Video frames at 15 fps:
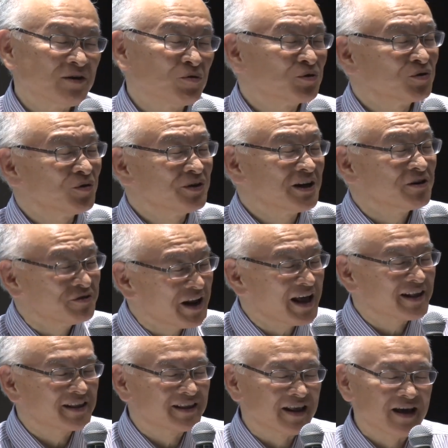ほっといてくれっ
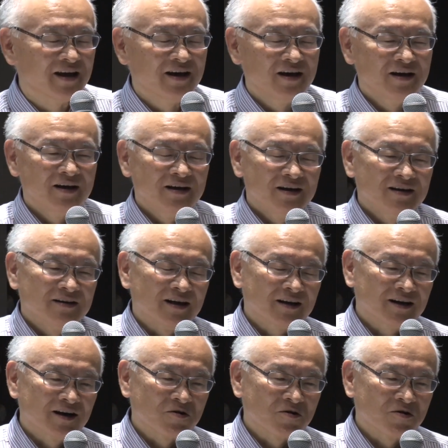てなんか